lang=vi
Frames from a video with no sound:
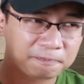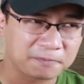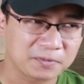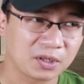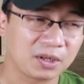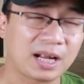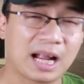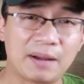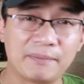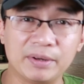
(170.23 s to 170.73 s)

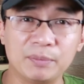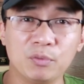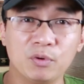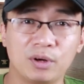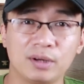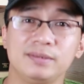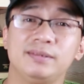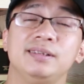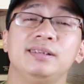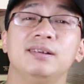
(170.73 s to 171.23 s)
nó cảm thấy một
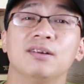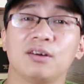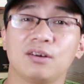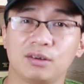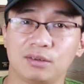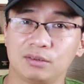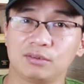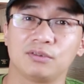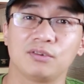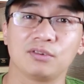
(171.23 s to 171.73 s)
cái gì
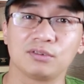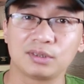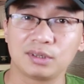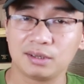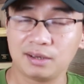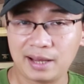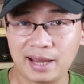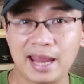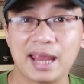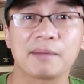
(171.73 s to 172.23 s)
đó nó rất
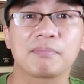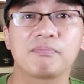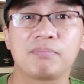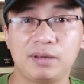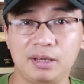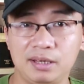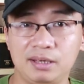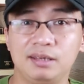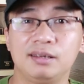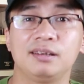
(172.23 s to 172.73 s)
là
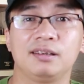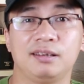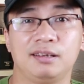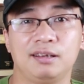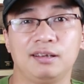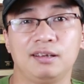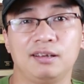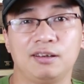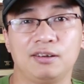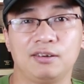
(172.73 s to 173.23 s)
happy,
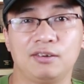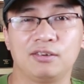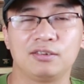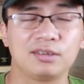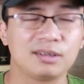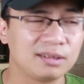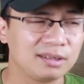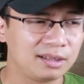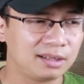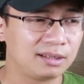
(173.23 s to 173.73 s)
nó
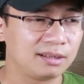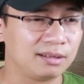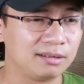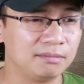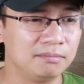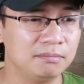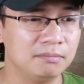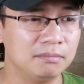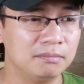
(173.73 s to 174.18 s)
rất là